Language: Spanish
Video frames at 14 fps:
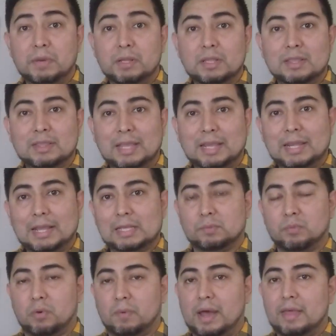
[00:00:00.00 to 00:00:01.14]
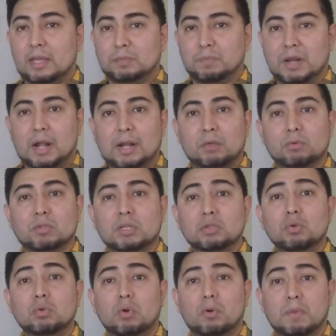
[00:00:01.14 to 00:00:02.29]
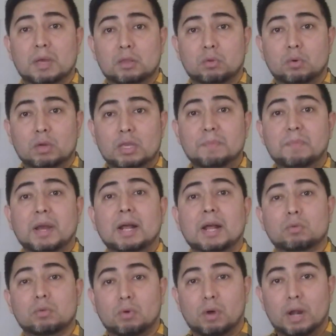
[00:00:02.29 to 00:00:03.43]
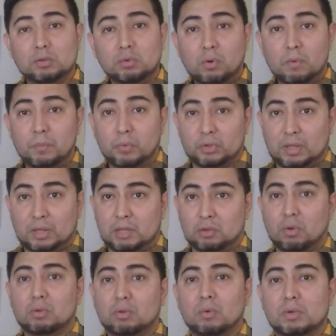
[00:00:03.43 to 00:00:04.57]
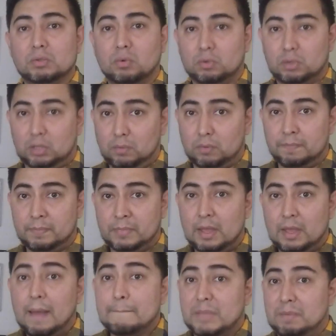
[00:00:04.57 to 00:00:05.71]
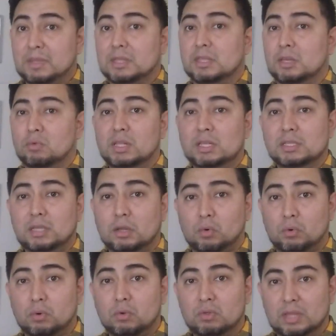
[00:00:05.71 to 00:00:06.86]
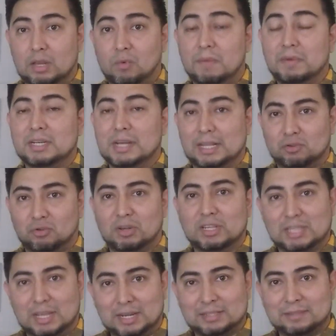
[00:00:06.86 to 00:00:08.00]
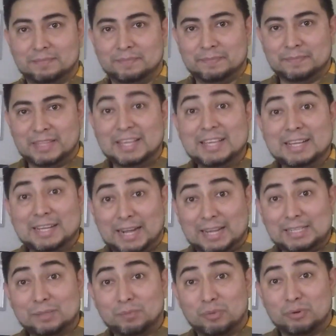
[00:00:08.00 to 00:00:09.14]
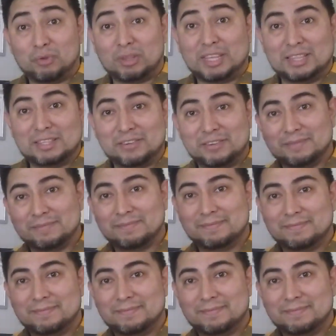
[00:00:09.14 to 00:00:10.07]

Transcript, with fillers: aprenden técnicas probadas para reducir su tormento y para controlar su comportamiento autodestructivo, permitiendo el desarrollo de nuevas relaciones sanas. Gracias por tu atención.